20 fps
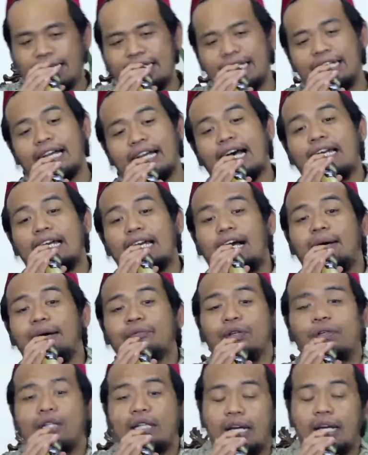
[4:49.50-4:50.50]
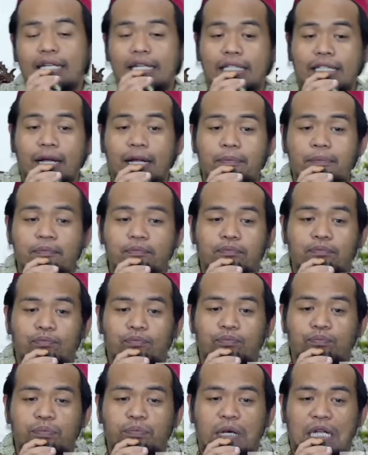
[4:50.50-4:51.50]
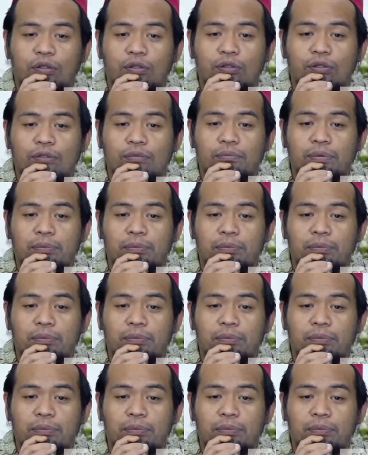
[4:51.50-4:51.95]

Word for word: Jadi ya alhamdulillah kita patut